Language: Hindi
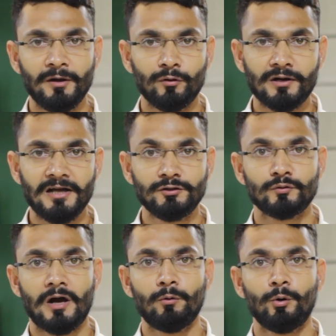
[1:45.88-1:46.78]
में हो रहे
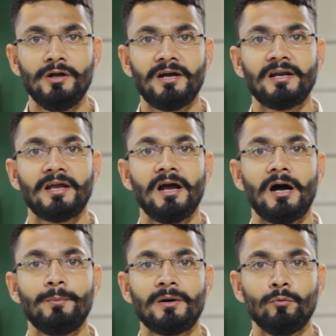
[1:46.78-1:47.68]
चुनाव को लेकर के
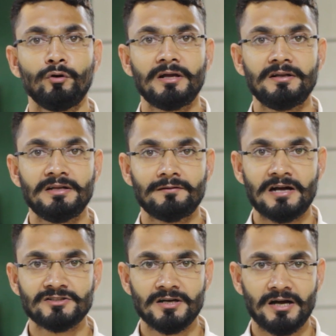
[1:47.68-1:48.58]
अपर मुख्य
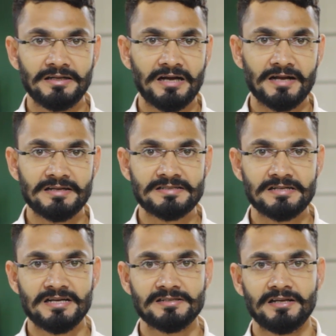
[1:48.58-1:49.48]
निर्वाचन अधिकारी
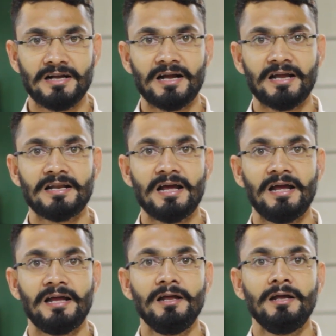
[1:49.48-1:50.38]
संजय सिंह का कहना
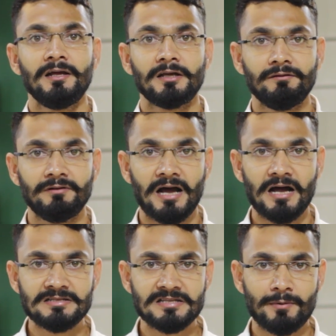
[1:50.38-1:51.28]
है कि
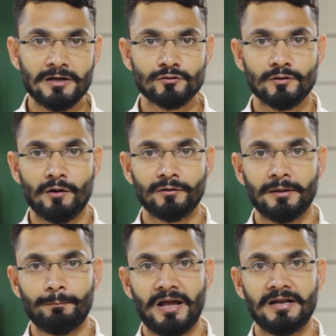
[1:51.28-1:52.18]
विधानसभा चुनाव
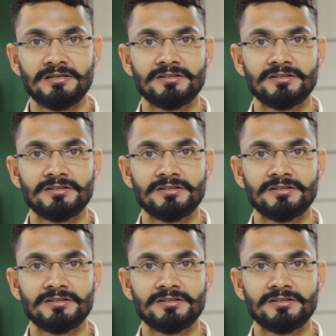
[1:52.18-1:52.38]
के पहले